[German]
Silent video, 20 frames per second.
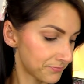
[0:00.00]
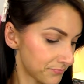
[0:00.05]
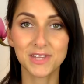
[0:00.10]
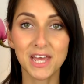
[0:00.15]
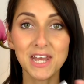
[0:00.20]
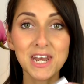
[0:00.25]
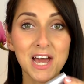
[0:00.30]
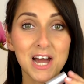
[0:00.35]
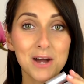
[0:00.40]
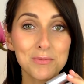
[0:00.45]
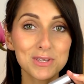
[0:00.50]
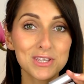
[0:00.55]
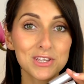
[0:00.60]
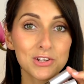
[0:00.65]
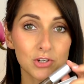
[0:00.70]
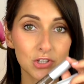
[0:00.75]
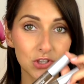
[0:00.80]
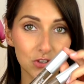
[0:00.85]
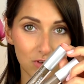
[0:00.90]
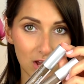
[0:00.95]
Dann habe ich hier
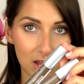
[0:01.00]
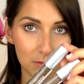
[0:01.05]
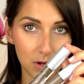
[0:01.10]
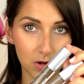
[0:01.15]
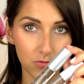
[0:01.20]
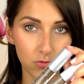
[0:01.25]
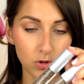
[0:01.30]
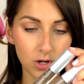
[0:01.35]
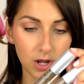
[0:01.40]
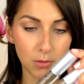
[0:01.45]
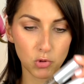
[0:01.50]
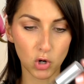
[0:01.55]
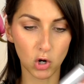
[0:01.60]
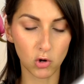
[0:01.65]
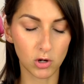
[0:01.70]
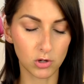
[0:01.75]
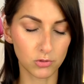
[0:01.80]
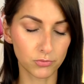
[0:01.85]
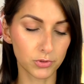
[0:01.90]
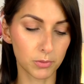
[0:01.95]
noch zweimal
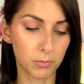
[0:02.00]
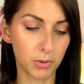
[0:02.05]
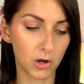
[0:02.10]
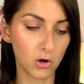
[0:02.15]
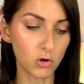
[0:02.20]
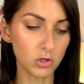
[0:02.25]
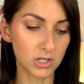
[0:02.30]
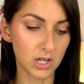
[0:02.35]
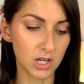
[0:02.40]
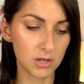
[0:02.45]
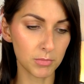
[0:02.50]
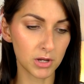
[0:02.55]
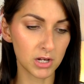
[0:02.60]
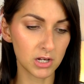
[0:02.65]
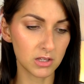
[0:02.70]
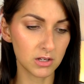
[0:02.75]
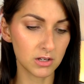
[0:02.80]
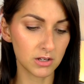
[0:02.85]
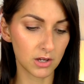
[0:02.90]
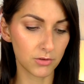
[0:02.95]
Wunderbrow aufgebraucht. Einmal
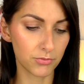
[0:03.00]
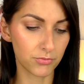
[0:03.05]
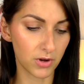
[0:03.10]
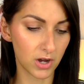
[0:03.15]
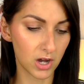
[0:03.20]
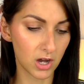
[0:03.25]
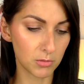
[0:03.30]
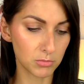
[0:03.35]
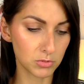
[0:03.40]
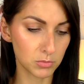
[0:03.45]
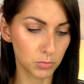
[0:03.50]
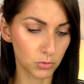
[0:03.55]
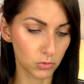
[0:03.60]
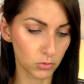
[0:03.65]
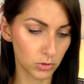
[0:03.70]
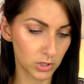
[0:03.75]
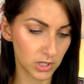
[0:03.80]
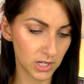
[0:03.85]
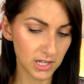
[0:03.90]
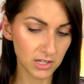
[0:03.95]
in der Farbe
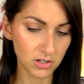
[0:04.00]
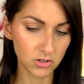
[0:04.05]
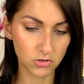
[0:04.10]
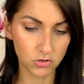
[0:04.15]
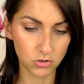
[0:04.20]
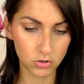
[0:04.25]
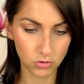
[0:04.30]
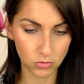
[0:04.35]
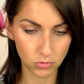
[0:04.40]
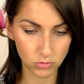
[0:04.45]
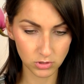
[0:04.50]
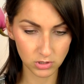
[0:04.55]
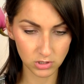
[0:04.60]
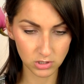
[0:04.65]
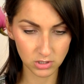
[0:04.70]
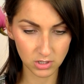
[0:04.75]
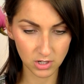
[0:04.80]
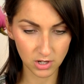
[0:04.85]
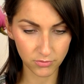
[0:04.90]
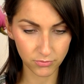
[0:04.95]
Brünett und
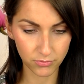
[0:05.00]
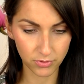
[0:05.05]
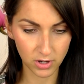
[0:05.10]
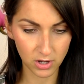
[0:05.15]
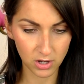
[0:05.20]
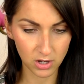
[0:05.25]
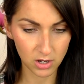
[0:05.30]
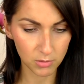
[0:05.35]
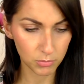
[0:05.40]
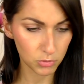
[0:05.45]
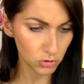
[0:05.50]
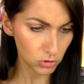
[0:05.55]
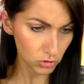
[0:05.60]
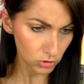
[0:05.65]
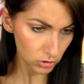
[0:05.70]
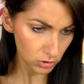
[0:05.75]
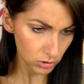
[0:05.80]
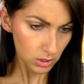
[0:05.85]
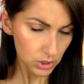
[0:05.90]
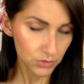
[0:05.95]
in der
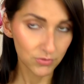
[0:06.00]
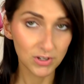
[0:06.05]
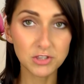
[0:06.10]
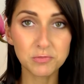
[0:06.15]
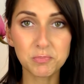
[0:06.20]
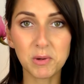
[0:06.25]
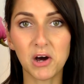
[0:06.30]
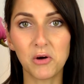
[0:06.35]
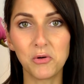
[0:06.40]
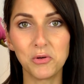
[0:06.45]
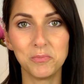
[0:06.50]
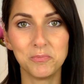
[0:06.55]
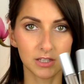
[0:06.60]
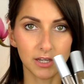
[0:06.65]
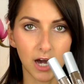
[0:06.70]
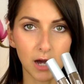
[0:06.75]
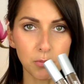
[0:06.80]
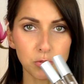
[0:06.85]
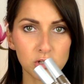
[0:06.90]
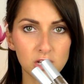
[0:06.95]
Farbe Schwarzbraun.
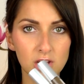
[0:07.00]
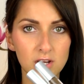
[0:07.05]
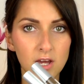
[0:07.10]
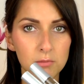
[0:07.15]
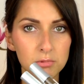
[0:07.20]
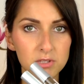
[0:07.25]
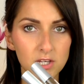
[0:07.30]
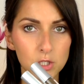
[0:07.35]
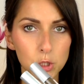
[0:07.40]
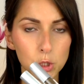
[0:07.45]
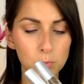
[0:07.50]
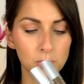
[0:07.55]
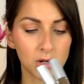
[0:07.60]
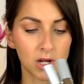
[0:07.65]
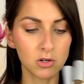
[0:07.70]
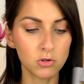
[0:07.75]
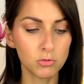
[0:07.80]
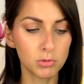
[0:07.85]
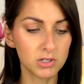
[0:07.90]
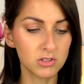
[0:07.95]
Ja, ab und an habe ich ja schon
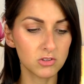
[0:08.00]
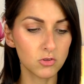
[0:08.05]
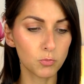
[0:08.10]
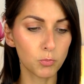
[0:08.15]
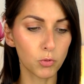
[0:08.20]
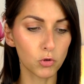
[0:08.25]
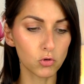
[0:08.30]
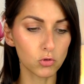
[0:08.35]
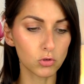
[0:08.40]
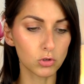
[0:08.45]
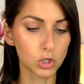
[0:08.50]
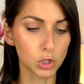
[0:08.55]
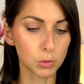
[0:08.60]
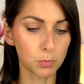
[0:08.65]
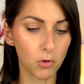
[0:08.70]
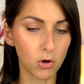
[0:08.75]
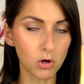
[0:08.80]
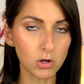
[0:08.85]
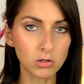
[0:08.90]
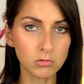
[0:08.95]
mal über dieses Produkt
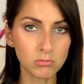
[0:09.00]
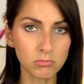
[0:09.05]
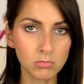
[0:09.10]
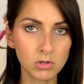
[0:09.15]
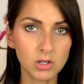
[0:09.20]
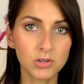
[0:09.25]
gesprochen.